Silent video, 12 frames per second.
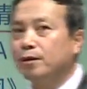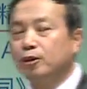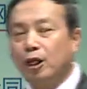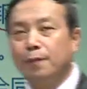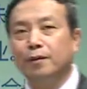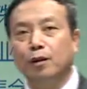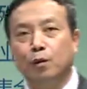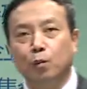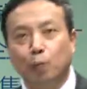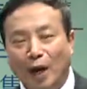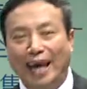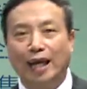这部分的
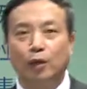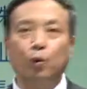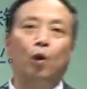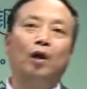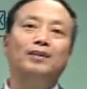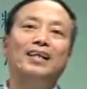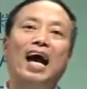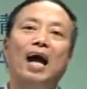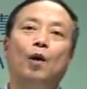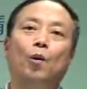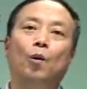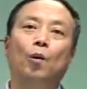委托
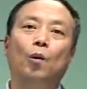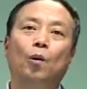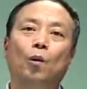加工。